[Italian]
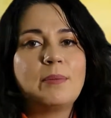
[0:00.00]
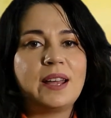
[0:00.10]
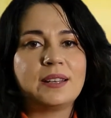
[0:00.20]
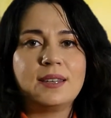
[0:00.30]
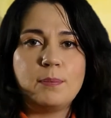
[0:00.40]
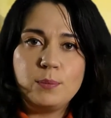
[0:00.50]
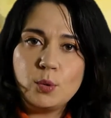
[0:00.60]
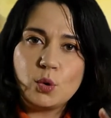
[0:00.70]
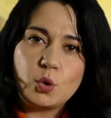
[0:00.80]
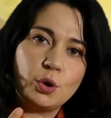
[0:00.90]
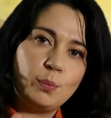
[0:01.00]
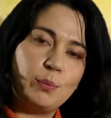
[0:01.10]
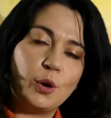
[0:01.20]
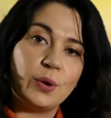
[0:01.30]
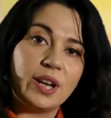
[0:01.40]
parte più
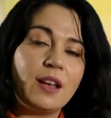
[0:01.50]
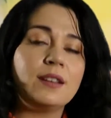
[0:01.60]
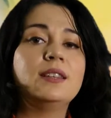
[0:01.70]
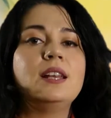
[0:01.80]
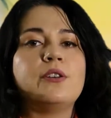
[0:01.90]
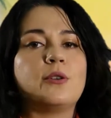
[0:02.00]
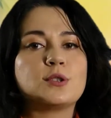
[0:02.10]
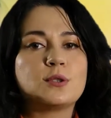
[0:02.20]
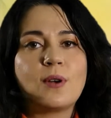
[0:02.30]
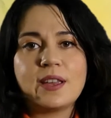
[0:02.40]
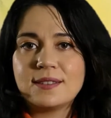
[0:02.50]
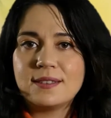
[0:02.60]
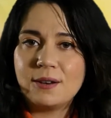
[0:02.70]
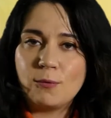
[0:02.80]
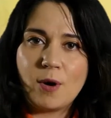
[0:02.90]
corporea del nostro
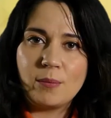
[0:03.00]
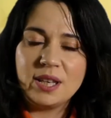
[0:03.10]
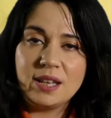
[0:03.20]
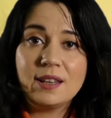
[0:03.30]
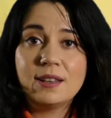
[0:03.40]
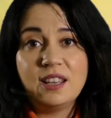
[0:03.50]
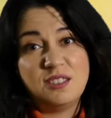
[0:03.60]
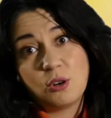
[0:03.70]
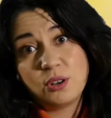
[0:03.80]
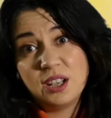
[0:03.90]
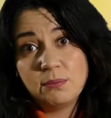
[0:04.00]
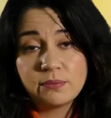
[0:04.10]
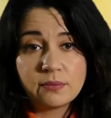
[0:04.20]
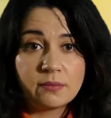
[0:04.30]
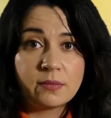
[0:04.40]
essere uomini e donne.